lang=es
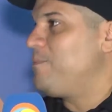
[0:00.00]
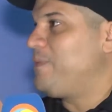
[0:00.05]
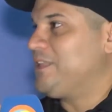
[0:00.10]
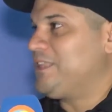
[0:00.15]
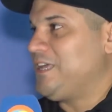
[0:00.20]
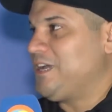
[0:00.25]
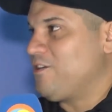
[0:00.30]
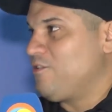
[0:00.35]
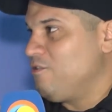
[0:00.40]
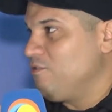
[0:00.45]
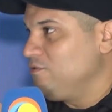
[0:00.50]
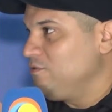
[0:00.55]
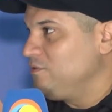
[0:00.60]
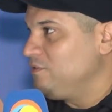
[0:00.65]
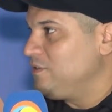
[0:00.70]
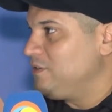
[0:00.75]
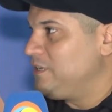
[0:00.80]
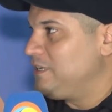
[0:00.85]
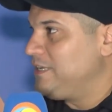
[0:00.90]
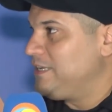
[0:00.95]
patacón.
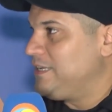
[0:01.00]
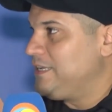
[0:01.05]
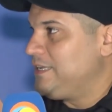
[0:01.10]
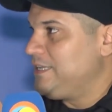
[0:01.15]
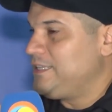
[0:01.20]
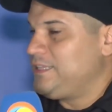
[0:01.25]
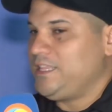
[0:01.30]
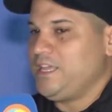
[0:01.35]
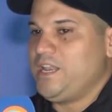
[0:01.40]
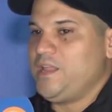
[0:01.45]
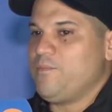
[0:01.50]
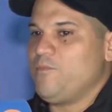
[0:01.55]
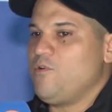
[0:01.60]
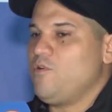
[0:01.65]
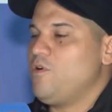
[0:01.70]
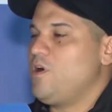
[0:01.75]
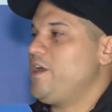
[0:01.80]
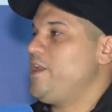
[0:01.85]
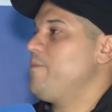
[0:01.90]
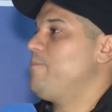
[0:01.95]

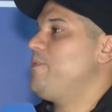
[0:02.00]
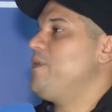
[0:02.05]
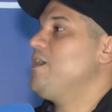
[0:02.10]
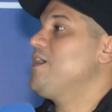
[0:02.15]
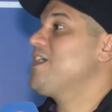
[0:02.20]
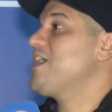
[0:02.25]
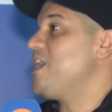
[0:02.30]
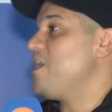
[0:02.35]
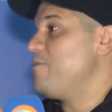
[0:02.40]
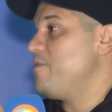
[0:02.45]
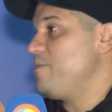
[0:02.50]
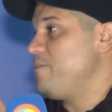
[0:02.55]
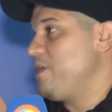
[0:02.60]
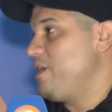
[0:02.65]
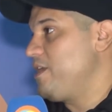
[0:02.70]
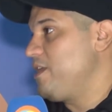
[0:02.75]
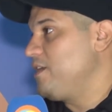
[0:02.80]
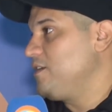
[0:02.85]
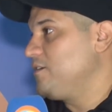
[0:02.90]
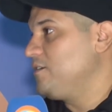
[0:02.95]
Tenemos arepas
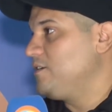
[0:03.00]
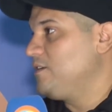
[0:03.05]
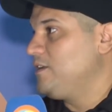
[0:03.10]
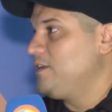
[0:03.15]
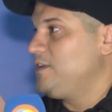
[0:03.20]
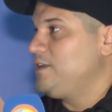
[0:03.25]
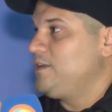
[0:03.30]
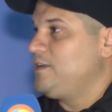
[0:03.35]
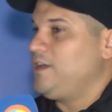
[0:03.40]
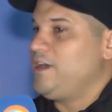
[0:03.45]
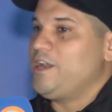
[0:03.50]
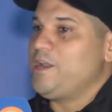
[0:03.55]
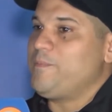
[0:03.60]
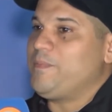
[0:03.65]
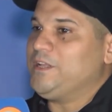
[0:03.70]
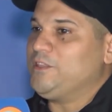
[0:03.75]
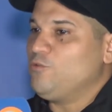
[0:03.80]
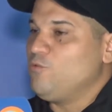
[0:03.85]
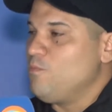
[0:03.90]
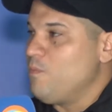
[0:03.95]
cabimera,
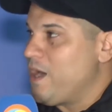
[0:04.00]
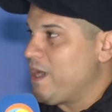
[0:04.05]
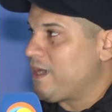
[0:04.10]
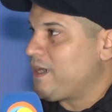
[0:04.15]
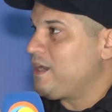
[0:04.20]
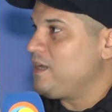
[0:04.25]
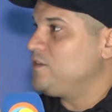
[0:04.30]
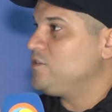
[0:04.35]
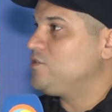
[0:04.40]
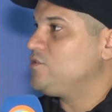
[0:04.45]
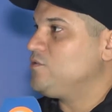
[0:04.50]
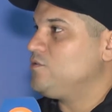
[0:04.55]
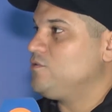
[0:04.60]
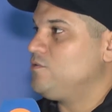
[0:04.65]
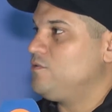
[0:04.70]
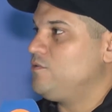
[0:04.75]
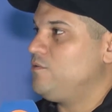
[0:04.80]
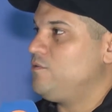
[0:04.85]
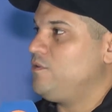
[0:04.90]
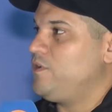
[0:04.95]
arepas tumbarrancho,
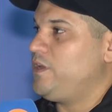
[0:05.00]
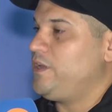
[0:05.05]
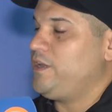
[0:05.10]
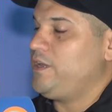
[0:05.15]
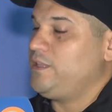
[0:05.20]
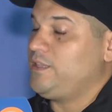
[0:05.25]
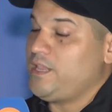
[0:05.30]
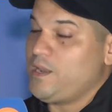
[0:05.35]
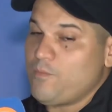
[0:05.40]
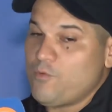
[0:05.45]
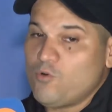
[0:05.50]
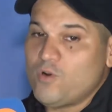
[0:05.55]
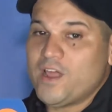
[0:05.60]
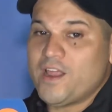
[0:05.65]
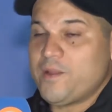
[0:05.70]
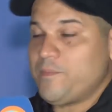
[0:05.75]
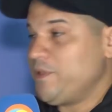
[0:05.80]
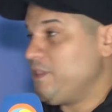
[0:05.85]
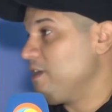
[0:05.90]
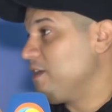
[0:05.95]
tenemos una
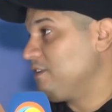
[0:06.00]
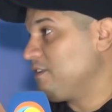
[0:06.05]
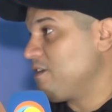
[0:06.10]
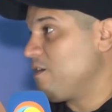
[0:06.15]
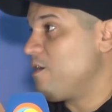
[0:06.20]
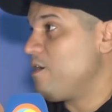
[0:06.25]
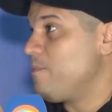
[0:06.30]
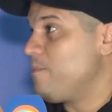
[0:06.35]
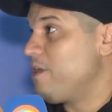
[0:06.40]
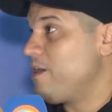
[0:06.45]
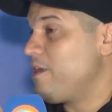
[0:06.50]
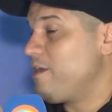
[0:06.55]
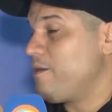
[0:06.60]
arepita que se llama